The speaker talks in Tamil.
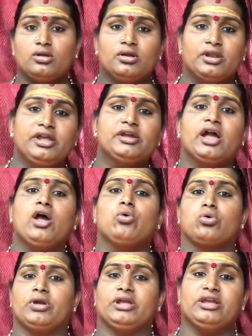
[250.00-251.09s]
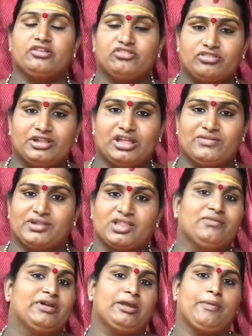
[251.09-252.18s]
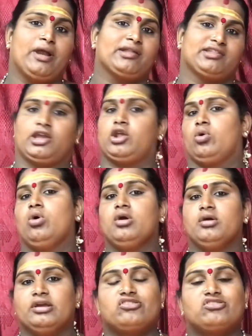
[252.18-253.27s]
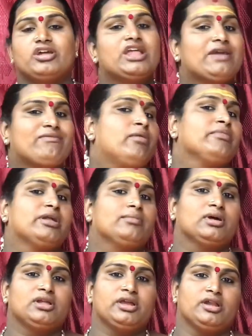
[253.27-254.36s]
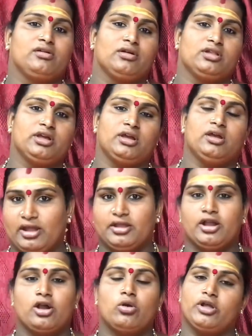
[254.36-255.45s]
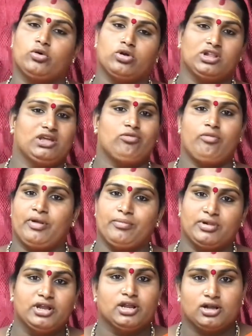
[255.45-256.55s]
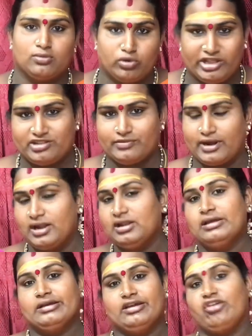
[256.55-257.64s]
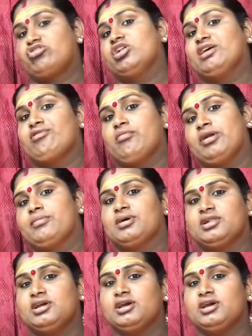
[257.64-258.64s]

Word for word: நீங்கள் உங்களுடைய இஷ்ட தெய்வத்தை வழிபாடு செய்யணும் இஷ்ட தெய்வம் என்பது எனக்கு வந்து எங்களுடைய குலதெய்வம் என்பது எங்களுக்கு முனீஸ்வரன் இஷ்ட தெய்வம் என்பது